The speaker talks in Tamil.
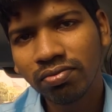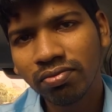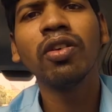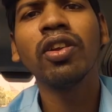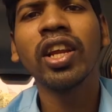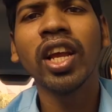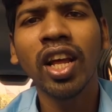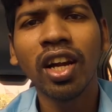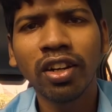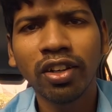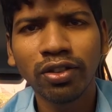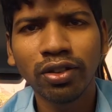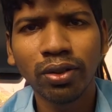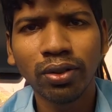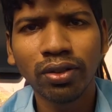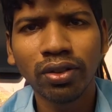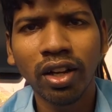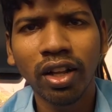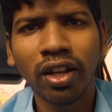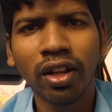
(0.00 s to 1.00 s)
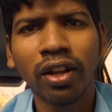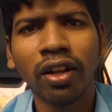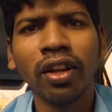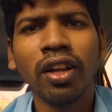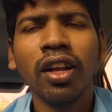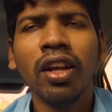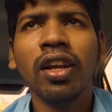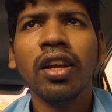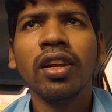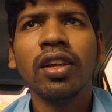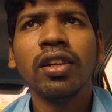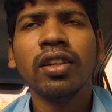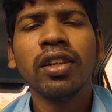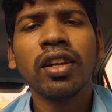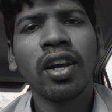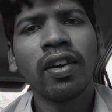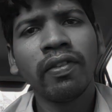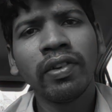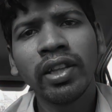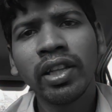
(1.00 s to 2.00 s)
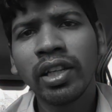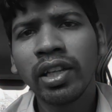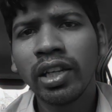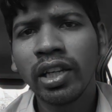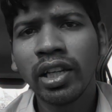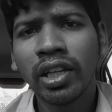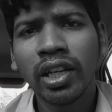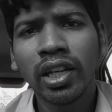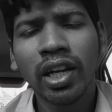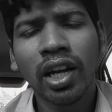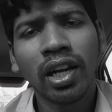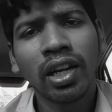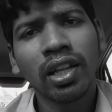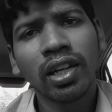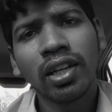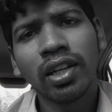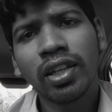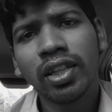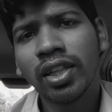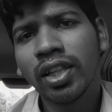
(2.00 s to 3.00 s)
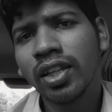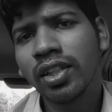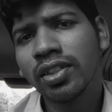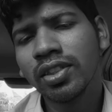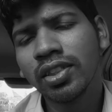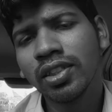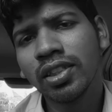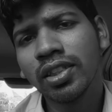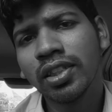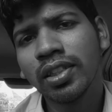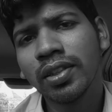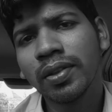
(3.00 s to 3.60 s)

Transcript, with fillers: இந்த ரியாலிட்டி ஷோஸில் நான் வந்து இன்றைக்கி காலையில் எழுந்திரிச்சு